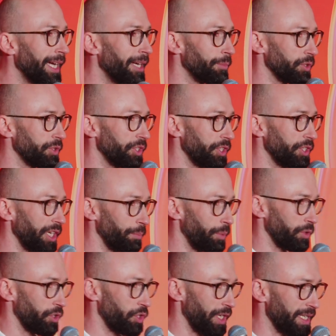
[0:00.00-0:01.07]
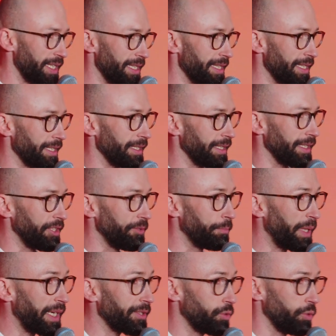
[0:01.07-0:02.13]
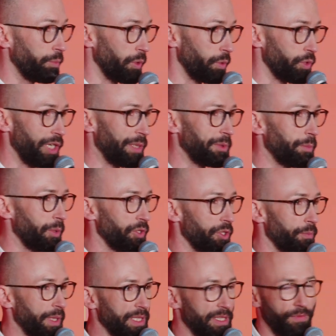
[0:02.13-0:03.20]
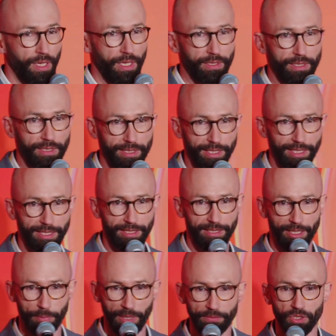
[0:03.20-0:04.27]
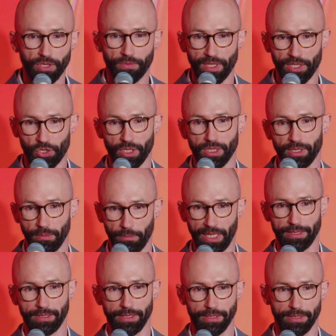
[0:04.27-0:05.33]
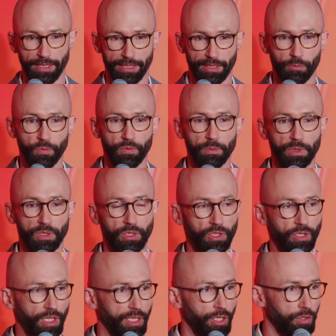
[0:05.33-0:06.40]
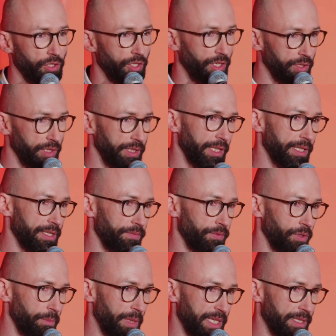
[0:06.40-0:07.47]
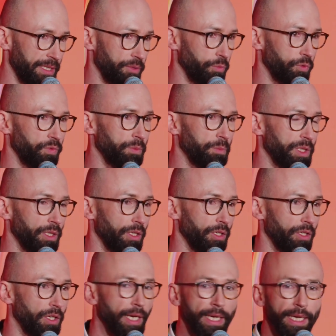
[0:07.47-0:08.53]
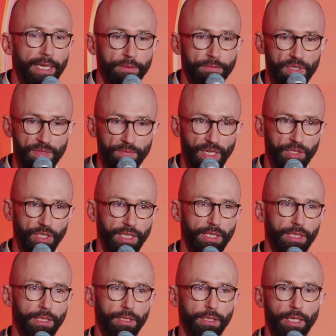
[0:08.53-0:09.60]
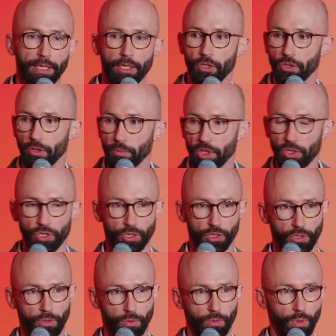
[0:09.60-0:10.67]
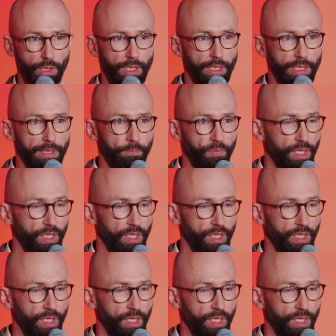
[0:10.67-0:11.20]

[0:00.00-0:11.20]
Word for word: bo dzisiaj podczas e, impaktu poruszamy, proszę Państwa, takie naprawdę ważne tematy. Tak? Mówimy dzisiaj o zielonej transformacji, mówimy o wyzwaniach e, ekonomicznych, które